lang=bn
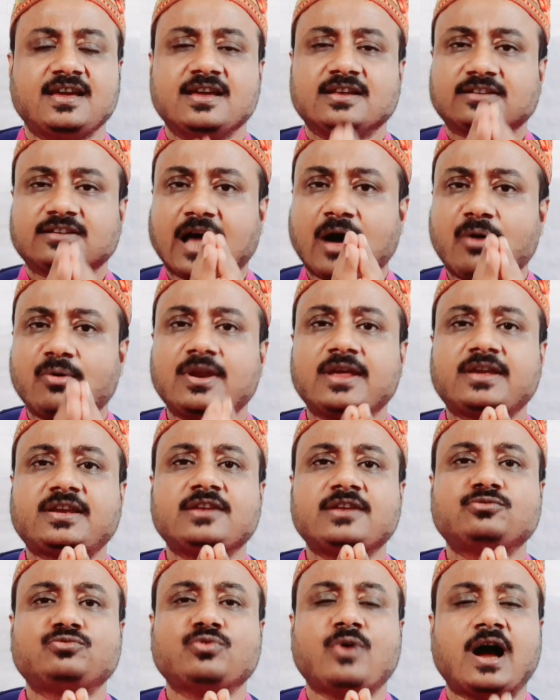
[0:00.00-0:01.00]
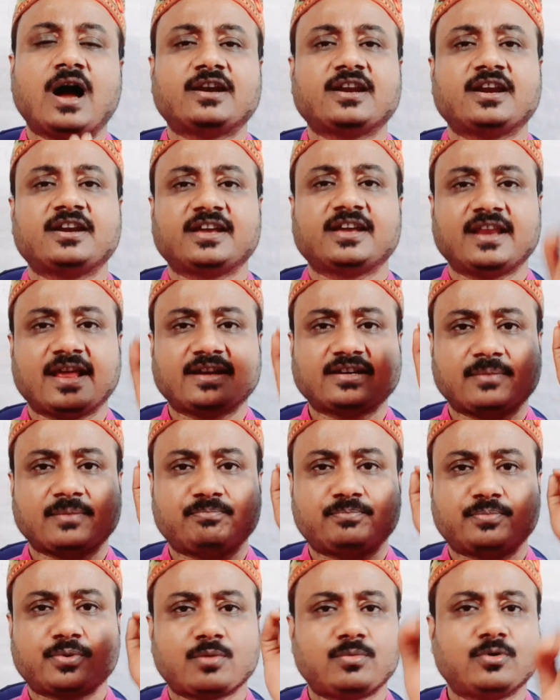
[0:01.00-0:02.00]
তাহলে কিন্তু হার্ট অ্যাটাকের একটা
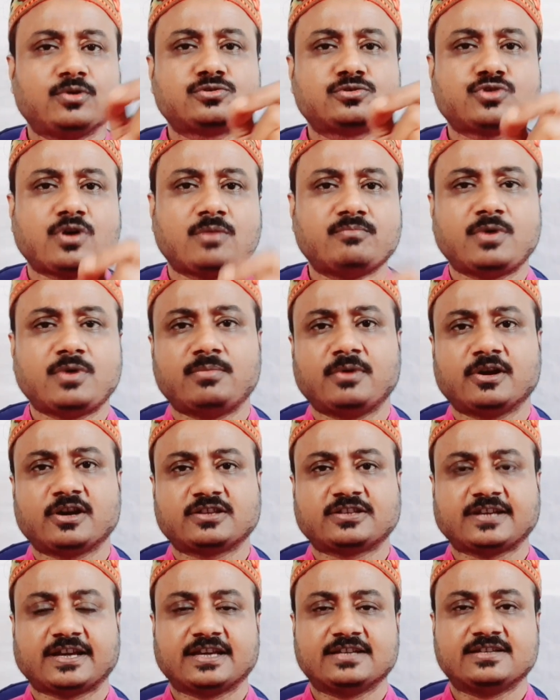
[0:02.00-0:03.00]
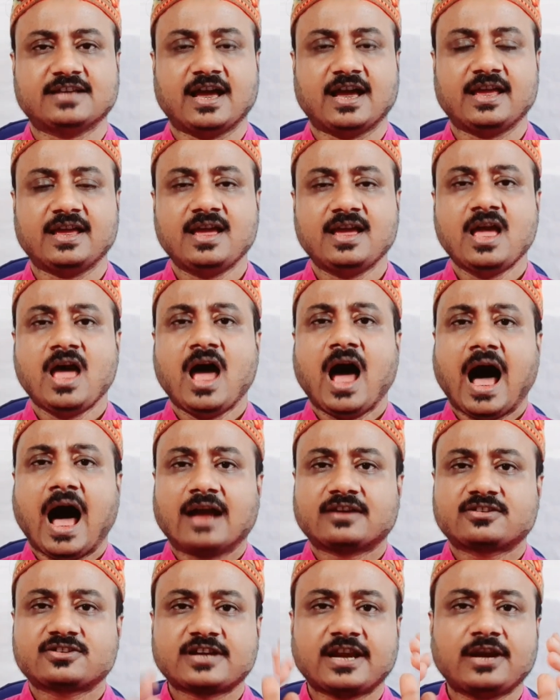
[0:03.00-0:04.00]
প্রবল সম্ভাবনা থেকে যায়
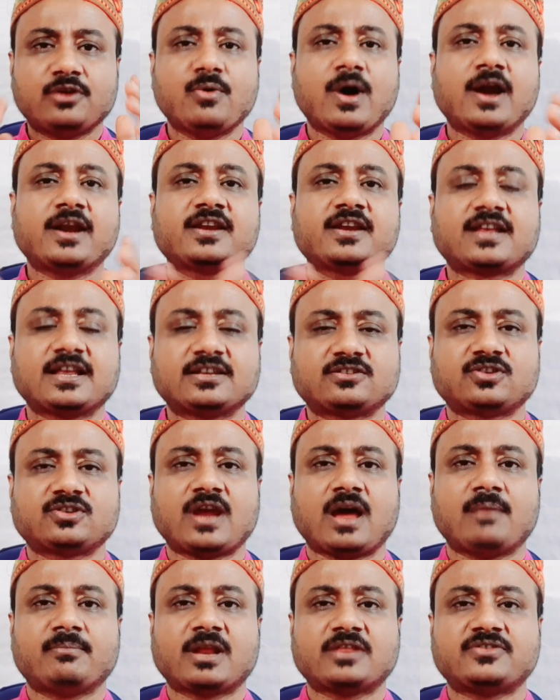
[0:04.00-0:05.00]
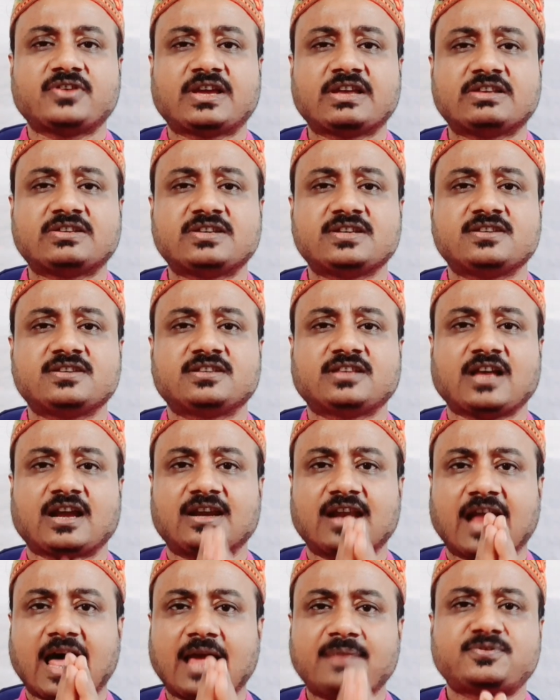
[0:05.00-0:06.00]
আর শেড ওয়ানের ক্ষেত্রে আমরা দেখেছি যে তার
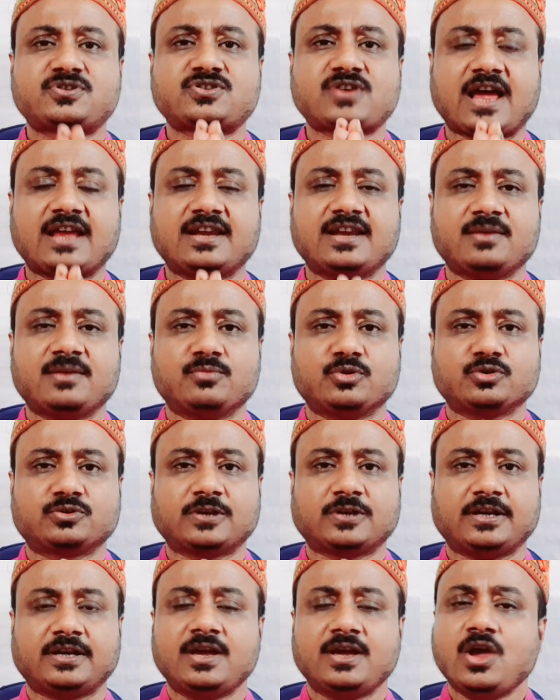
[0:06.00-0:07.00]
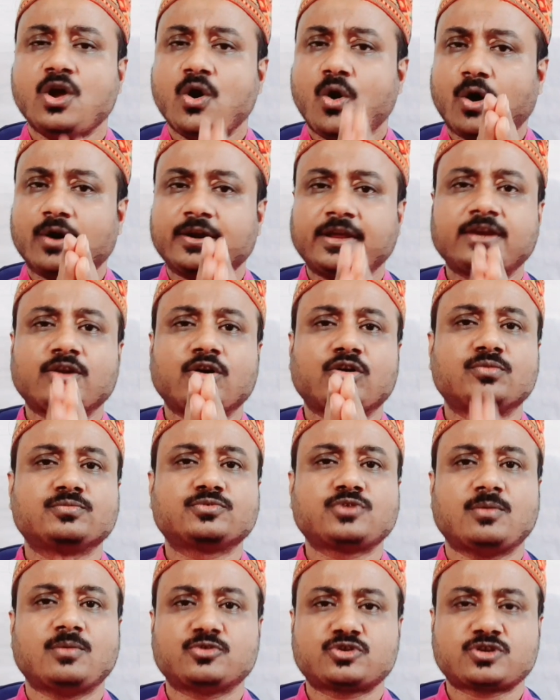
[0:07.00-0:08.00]
লাইফস্টাইলের মধ্যে অনেক রকম
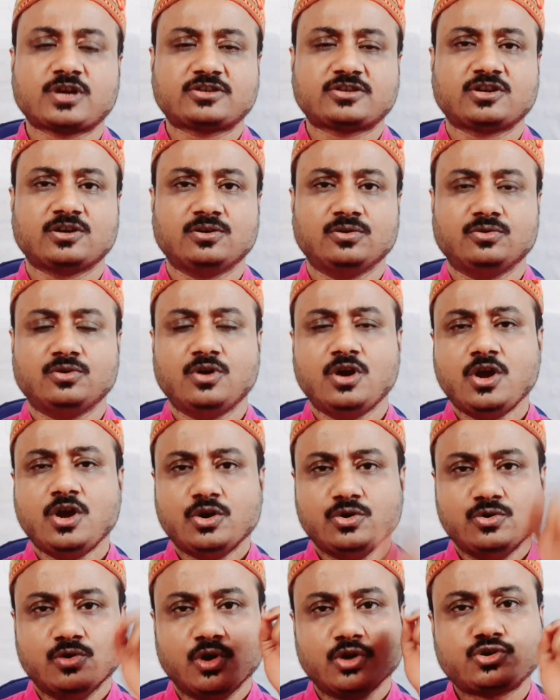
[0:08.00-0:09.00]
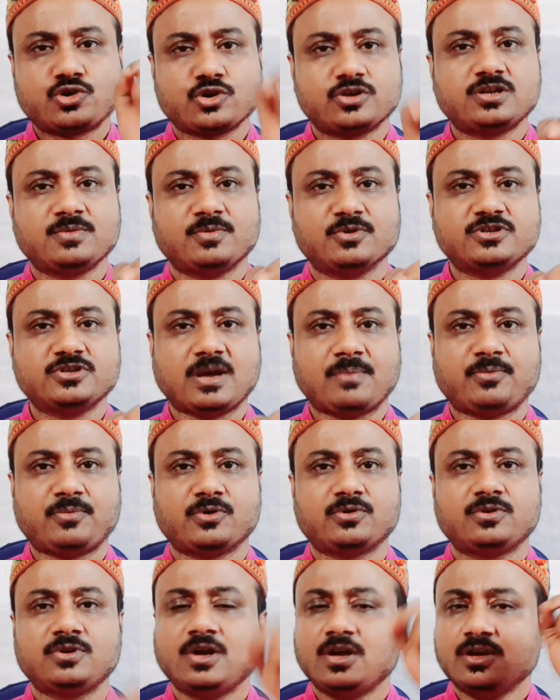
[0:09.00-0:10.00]
সমস্যা ছিল নৈশ জীবনযাপন
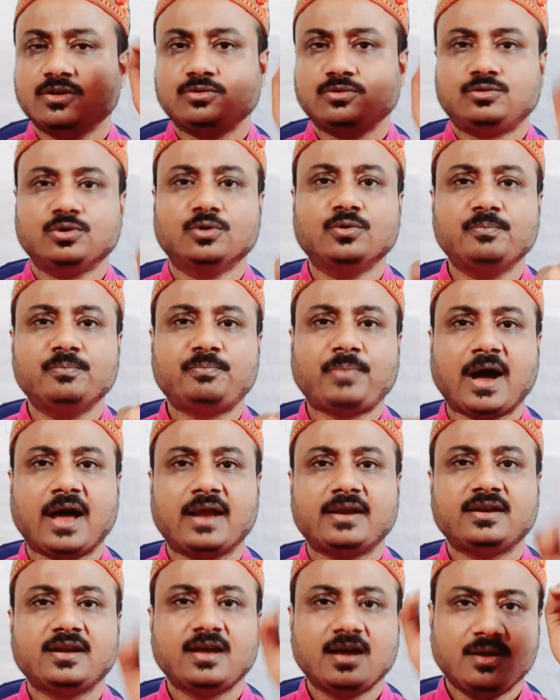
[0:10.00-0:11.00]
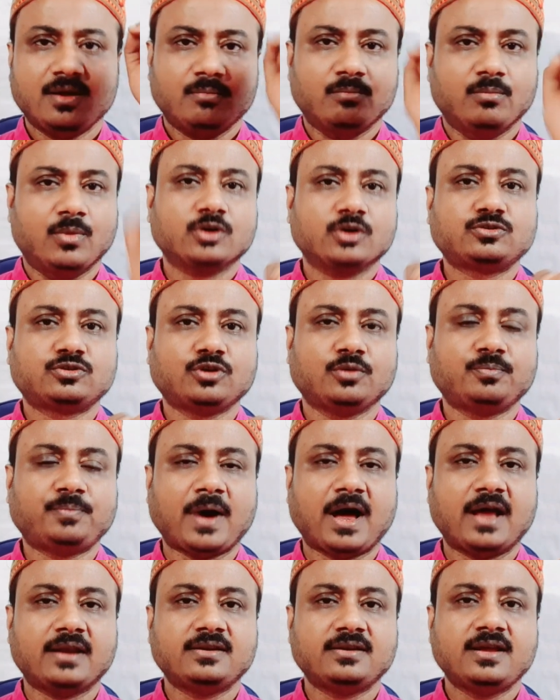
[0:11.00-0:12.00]
ধূমপান মদ্যপান